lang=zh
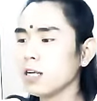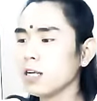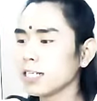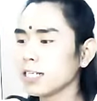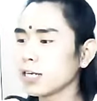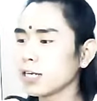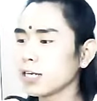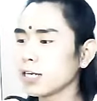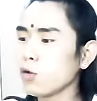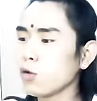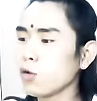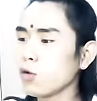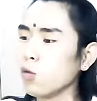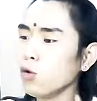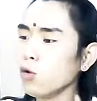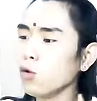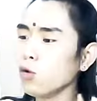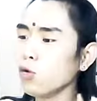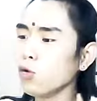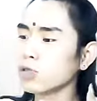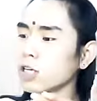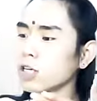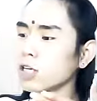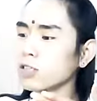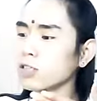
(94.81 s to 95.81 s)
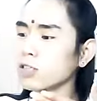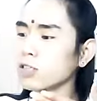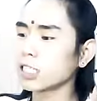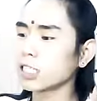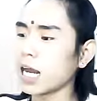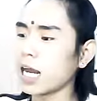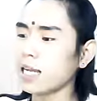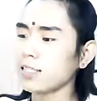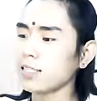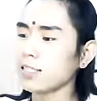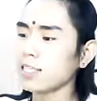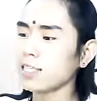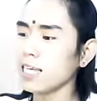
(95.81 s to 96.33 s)
这个葫芦叫
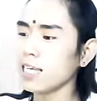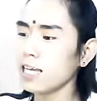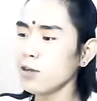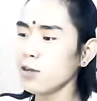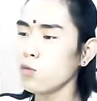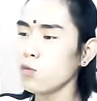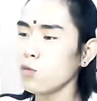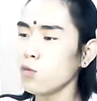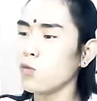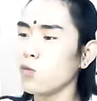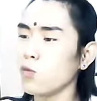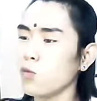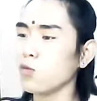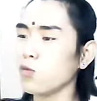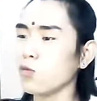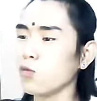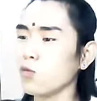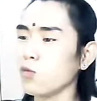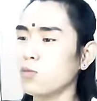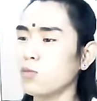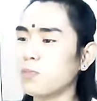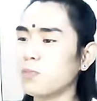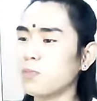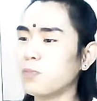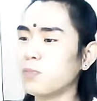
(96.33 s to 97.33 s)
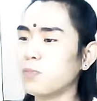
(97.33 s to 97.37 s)
斩仙葫芦。